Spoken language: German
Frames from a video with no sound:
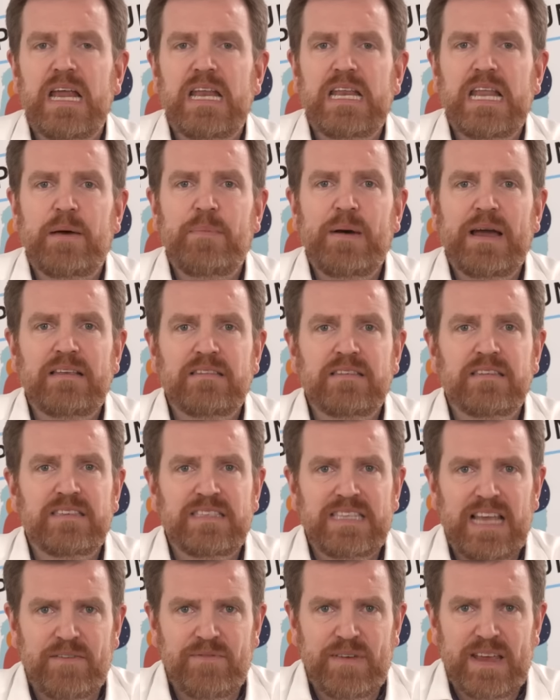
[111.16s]
Dabei ist es
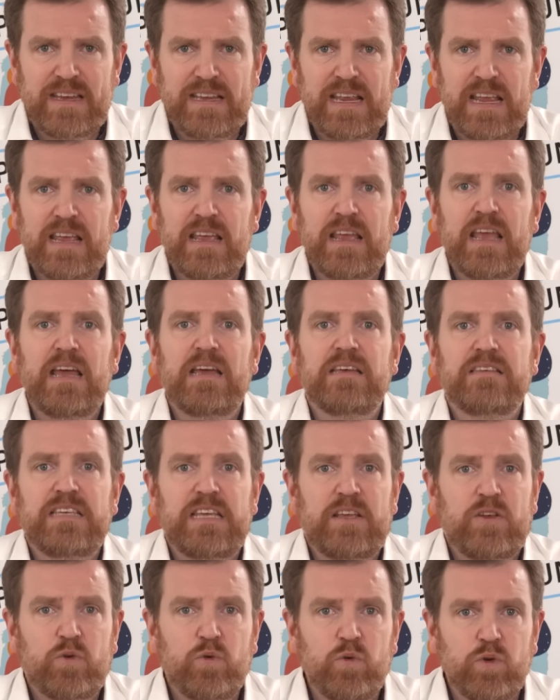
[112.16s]
sehr wichtig,
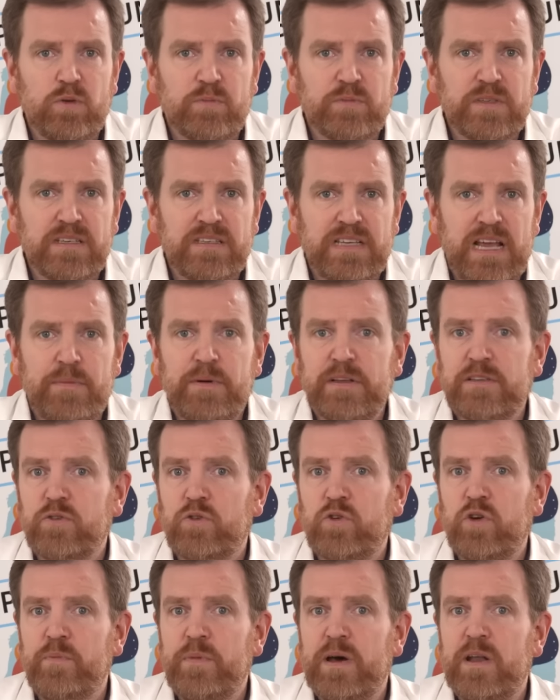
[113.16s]
sich gut um sich selber zu
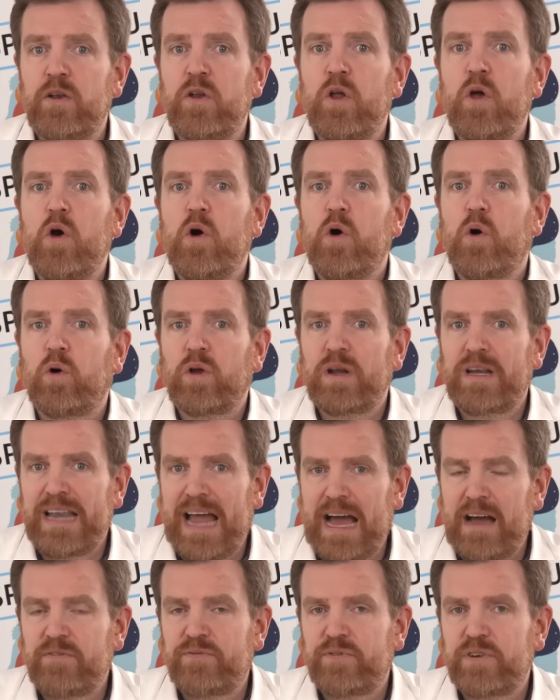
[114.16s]
kümmern und
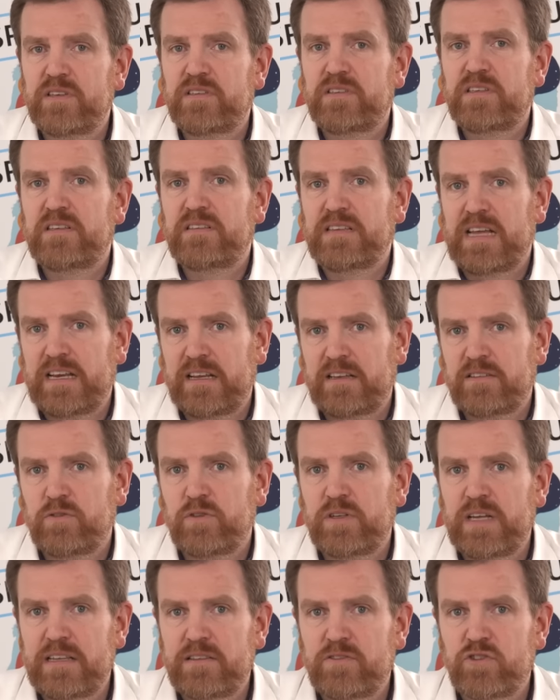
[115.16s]
langfristig seine
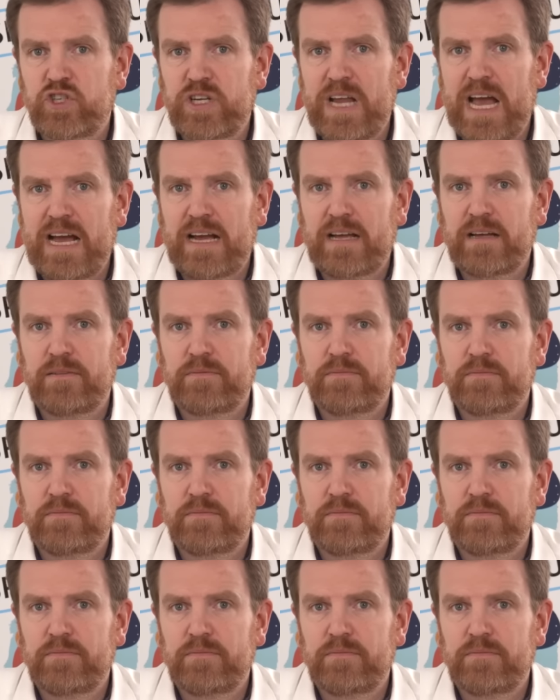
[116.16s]
Gesundheit zu stärken.